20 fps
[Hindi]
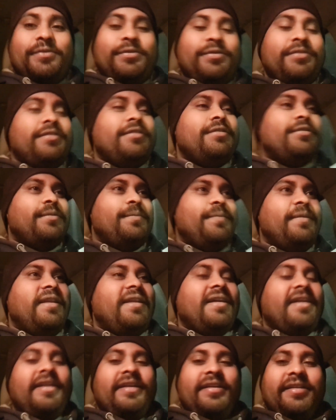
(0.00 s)
खुशी तो
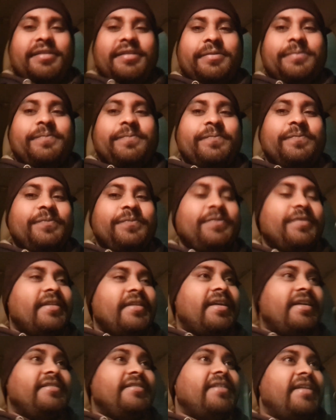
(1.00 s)
मिलेगा ही ना
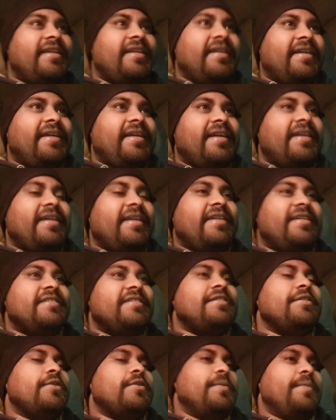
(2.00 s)
अच्छा लगेगा ही
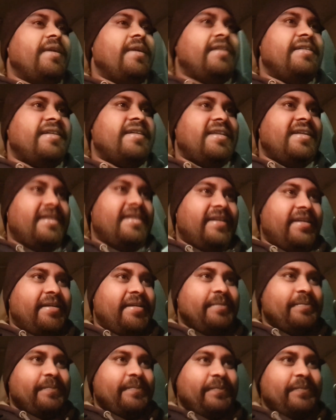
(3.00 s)
किसी को भी अच्छा लगेगा